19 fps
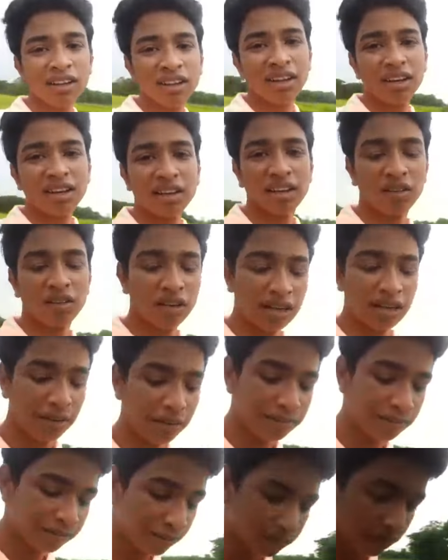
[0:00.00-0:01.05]
কেননা
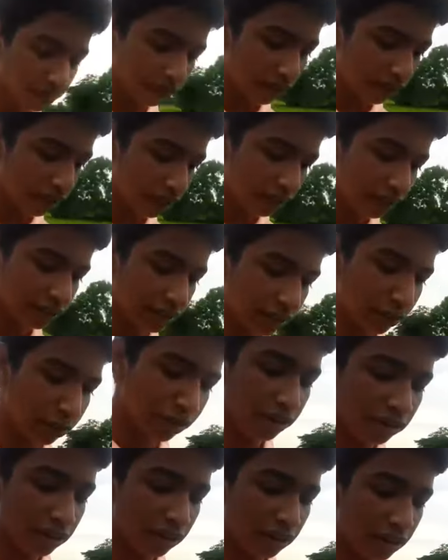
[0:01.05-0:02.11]
যে আমি
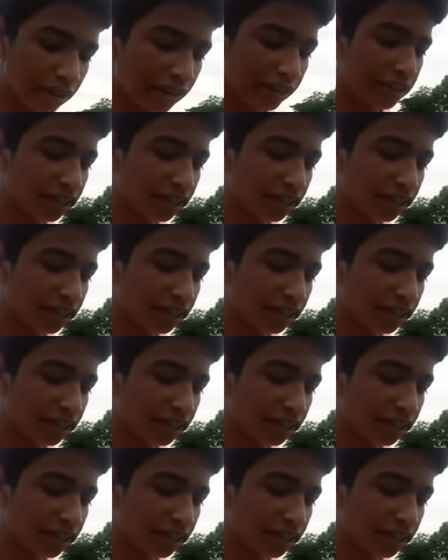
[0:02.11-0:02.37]
একটা